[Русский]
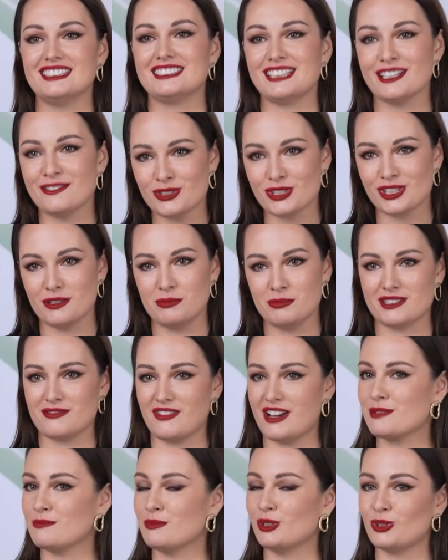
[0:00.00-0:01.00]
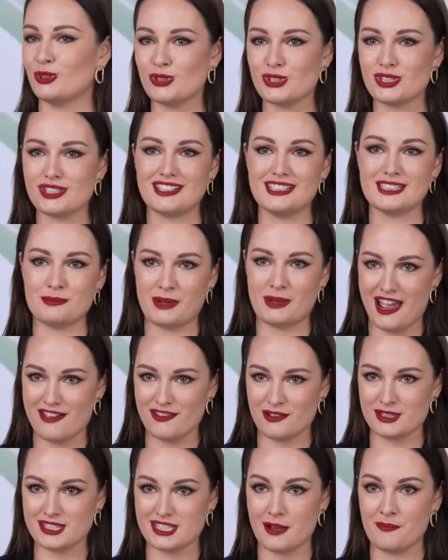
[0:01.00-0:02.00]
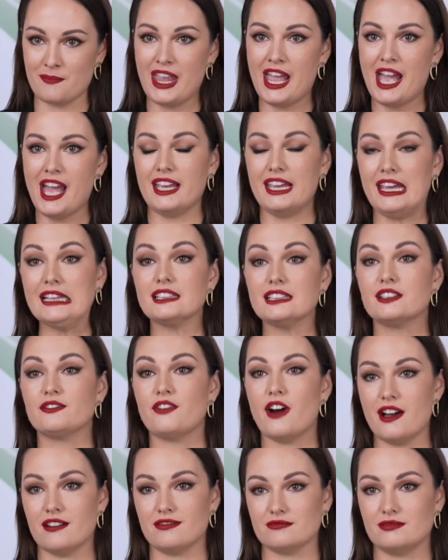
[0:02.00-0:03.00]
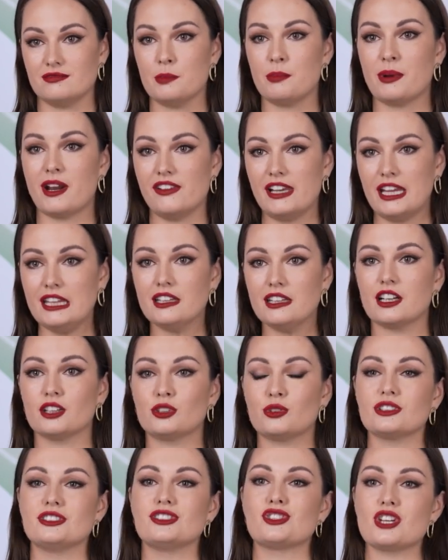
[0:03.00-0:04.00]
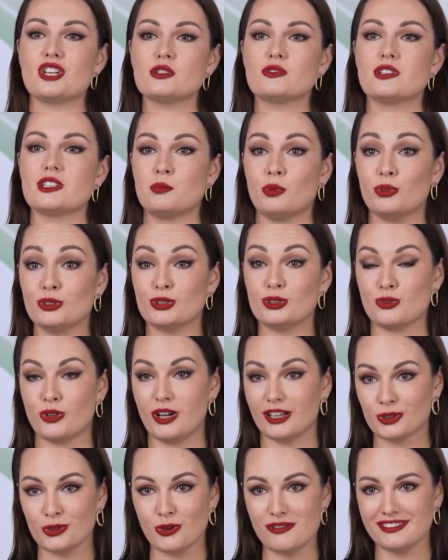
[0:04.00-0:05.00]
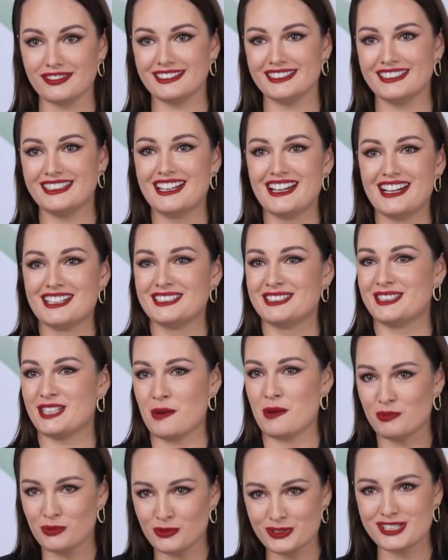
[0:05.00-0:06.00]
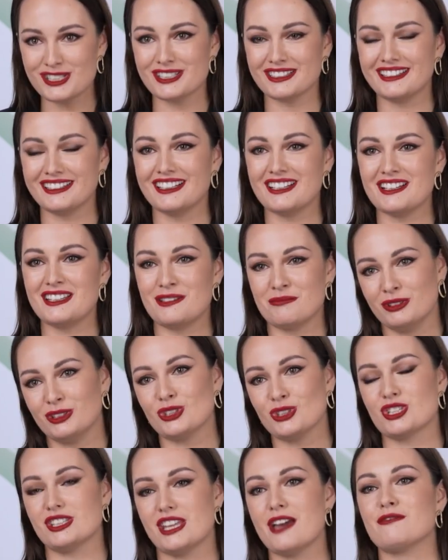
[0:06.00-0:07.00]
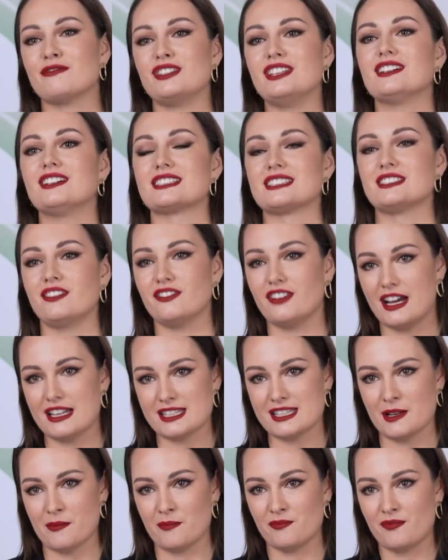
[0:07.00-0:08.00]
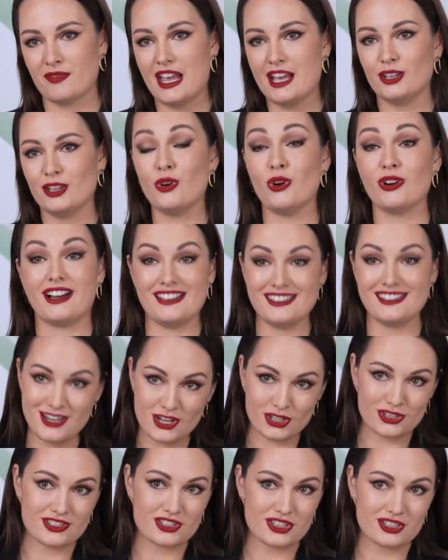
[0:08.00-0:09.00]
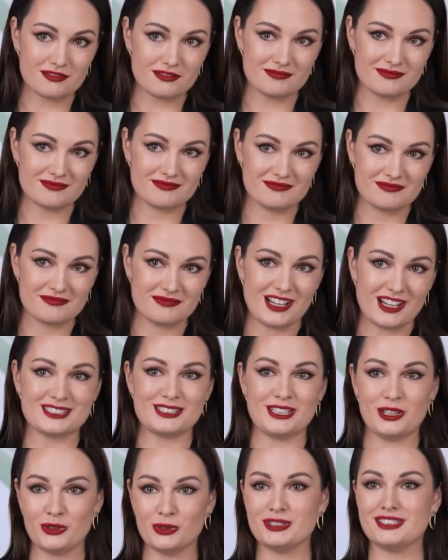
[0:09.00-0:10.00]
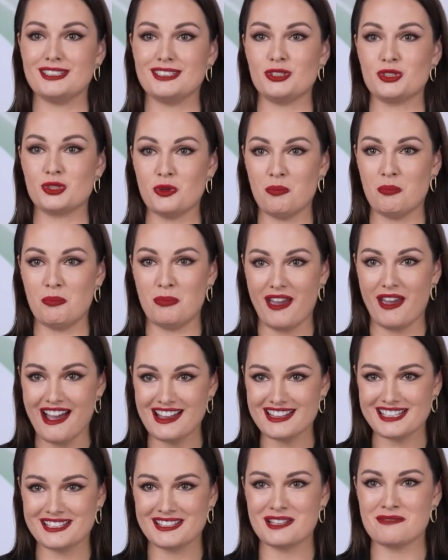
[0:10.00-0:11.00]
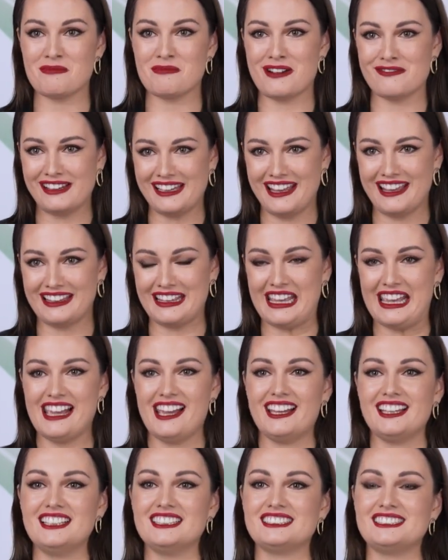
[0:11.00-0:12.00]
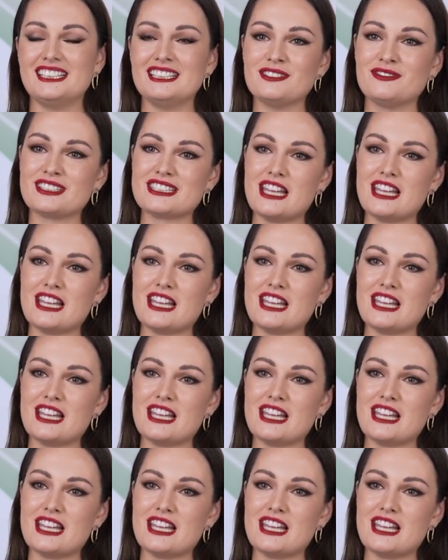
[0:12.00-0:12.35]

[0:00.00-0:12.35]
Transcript: девушки, без вас мы точно не справимся. И это два направления, которые сейчас у нас полностью готовы, запущены, и мы начинаем в них развиваться. Но, конечно же, остается еще пять направлений. И здесь, вы